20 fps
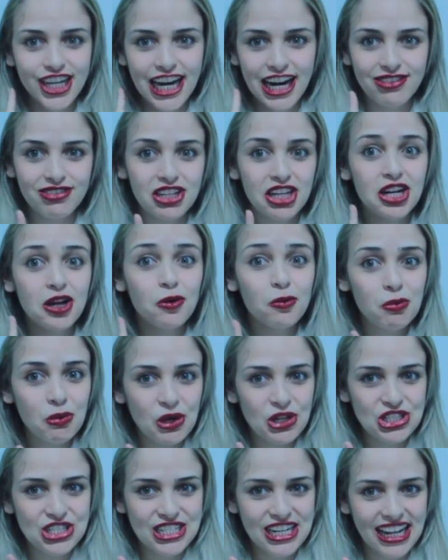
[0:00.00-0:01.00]
grávida não
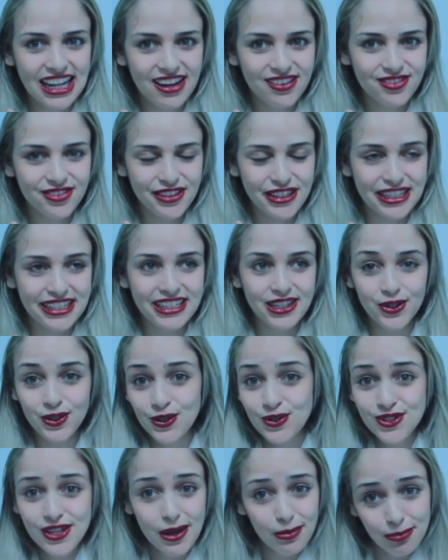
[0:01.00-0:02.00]
pode inalar Vick Eu
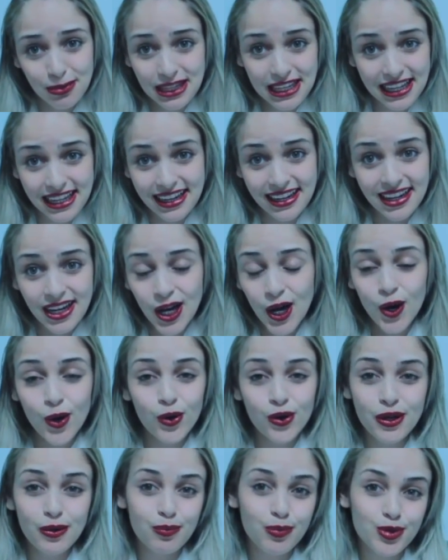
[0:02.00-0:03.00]
não sabia
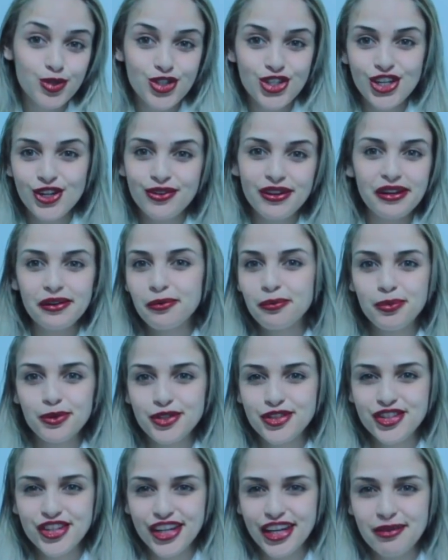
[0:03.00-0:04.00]
o que podia, o que não
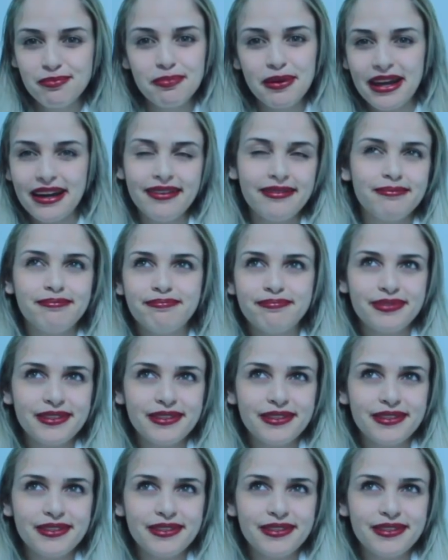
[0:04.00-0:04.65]
podia pra,